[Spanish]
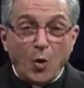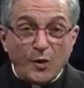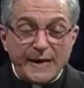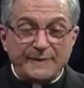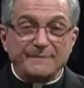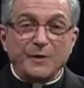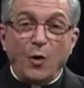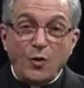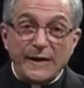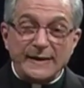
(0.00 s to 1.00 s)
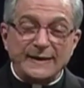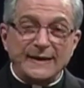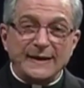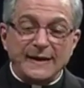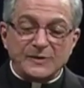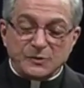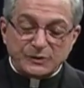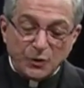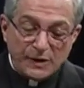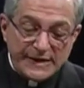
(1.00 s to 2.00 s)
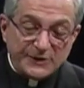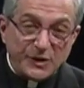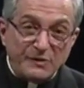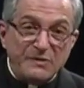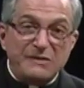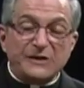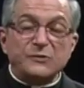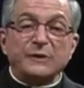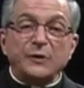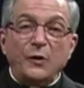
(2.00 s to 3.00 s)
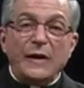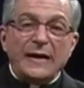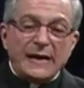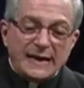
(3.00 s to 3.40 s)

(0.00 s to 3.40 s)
Oren, oren, sobre todo leyendo la Biblia, sobre todo